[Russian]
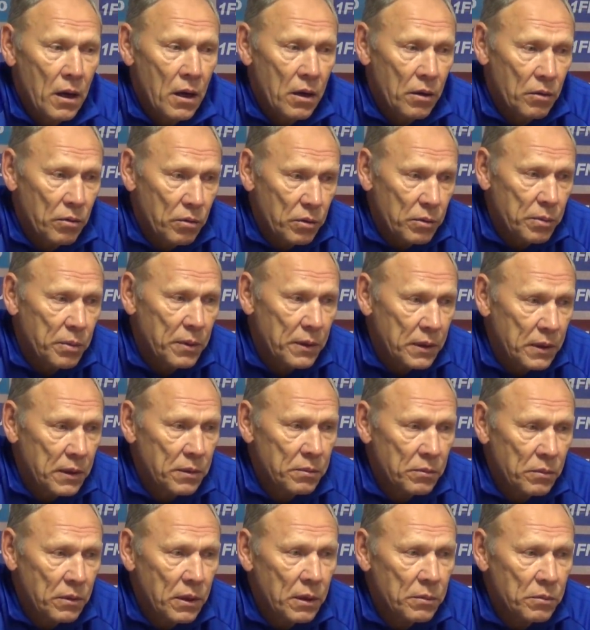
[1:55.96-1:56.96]
Вот,
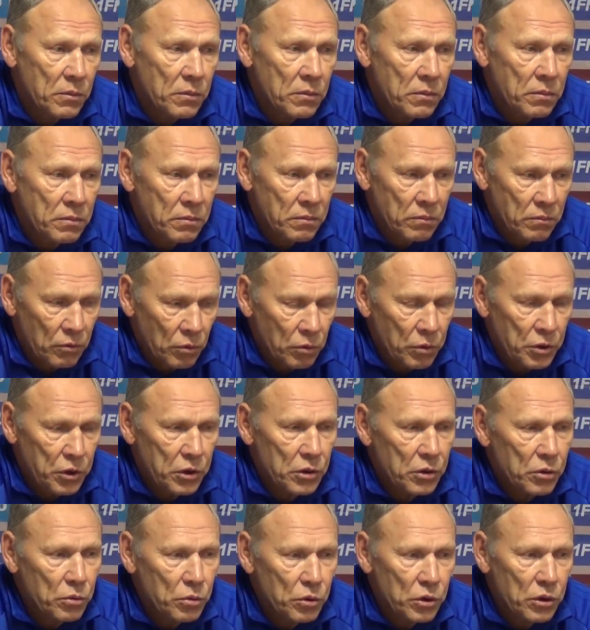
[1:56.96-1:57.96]
поэтому нам
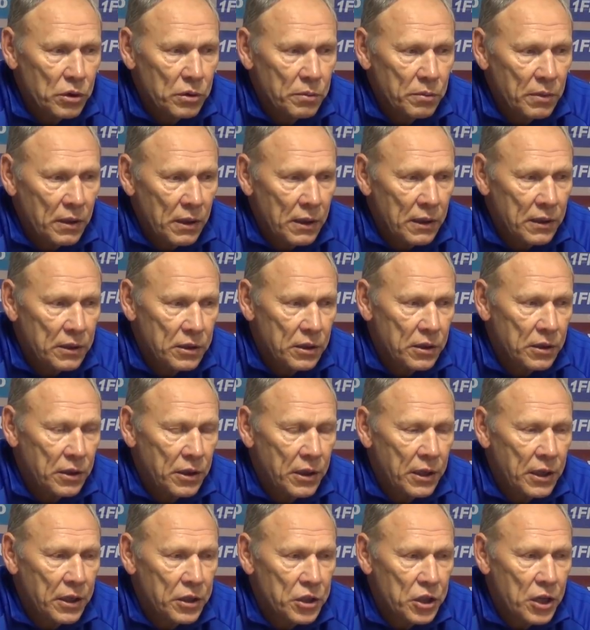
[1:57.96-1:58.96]
очень нужны были эти
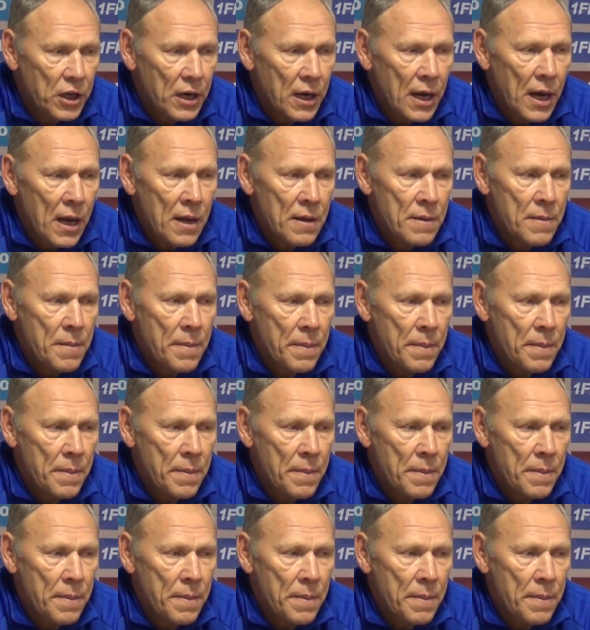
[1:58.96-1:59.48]
три очка.